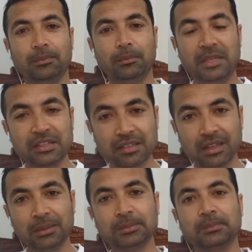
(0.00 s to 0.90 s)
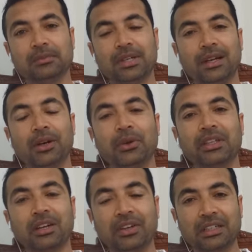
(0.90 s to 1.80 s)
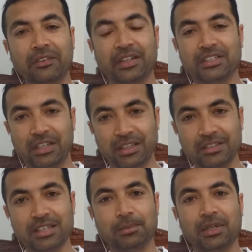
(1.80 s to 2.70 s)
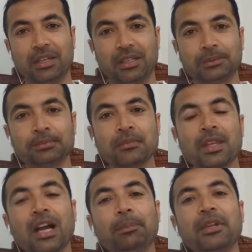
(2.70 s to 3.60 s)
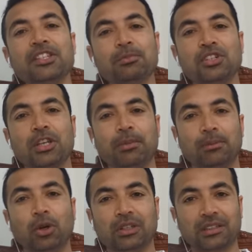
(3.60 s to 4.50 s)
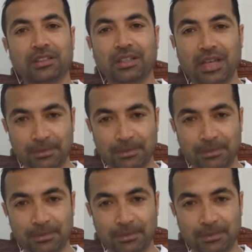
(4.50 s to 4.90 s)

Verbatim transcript: मेजर साहब अल्लाह उन्हें करवट करवट जन्नत नसीब करे अपने इस मिशन में बहुत हद तक